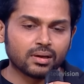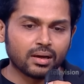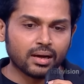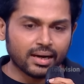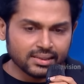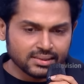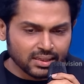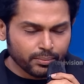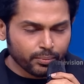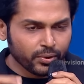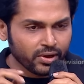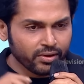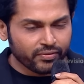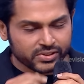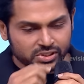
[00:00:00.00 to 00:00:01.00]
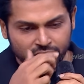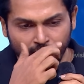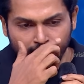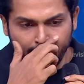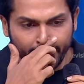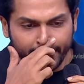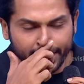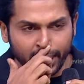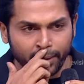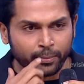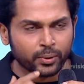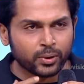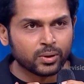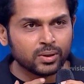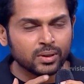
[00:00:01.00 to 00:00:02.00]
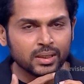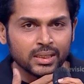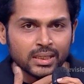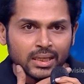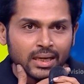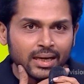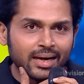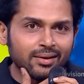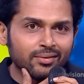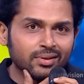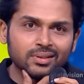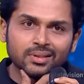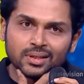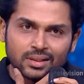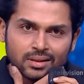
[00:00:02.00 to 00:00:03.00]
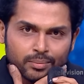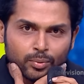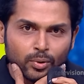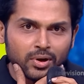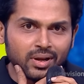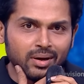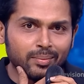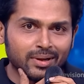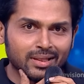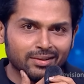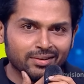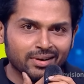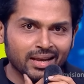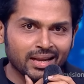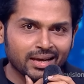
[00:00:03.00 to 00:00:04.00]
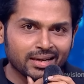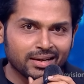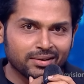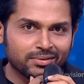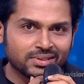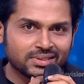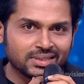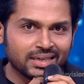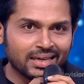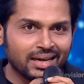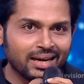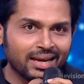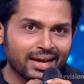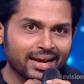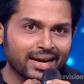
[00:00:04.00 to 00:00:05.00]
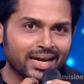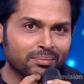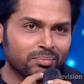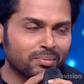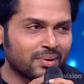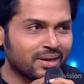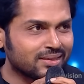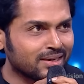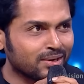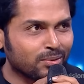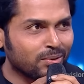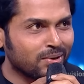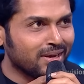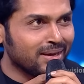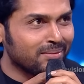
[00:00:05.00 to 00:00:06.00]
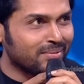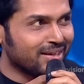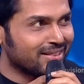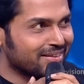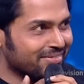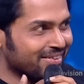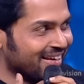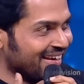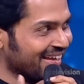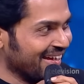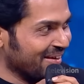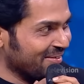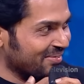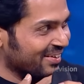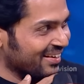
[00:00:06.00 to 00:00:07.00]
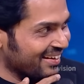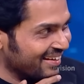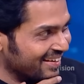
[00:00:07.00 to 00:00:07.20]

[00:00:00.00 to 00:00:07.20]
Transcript: கடைசியாக போய் ஃபஸ்ட் ஷாட் நடிக்கிறப்போ எனக்கு வந்து இந்த போக்கரி படத்தில் டைலாக் ஞாபகம் வந்துச்சு எல்லா கெட்டப்பும் மாற்றின கொண்டையை மாற்றவே இல்லைங்கிற மாதிரி